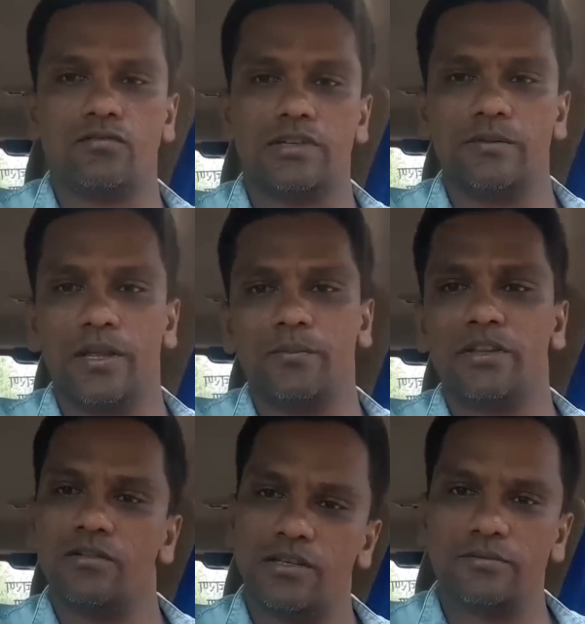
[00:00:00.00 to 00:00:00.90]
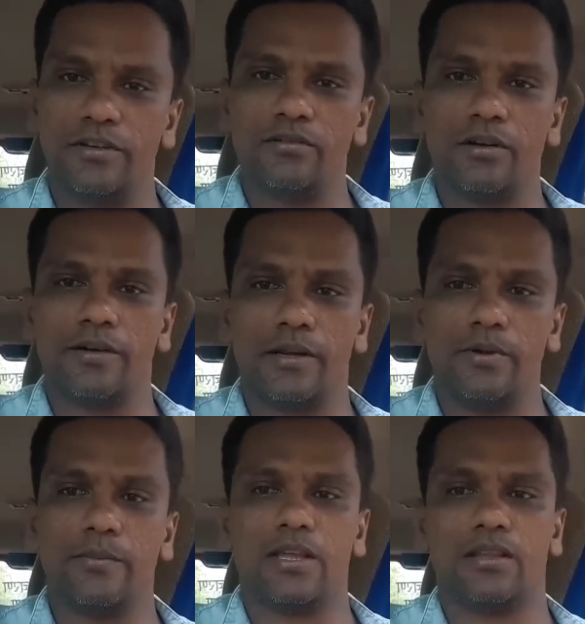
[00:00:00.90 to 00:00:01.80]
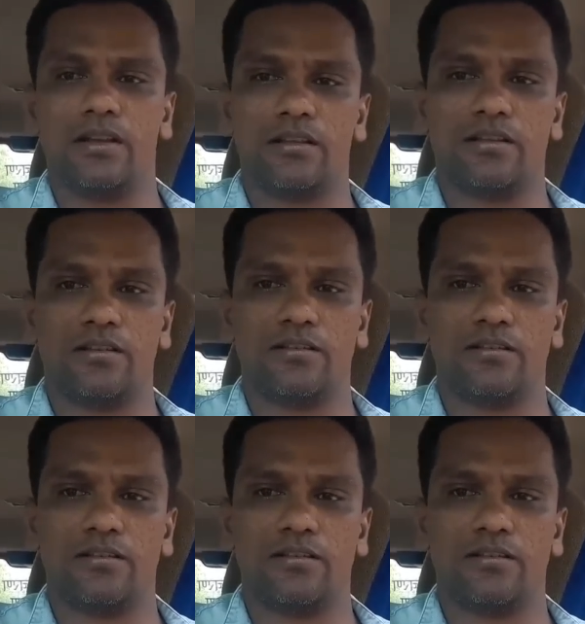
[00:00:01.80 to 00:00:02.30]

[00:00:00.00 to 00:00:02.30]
और उसके बाद में जो है इस वीडियो के बारे में बात करते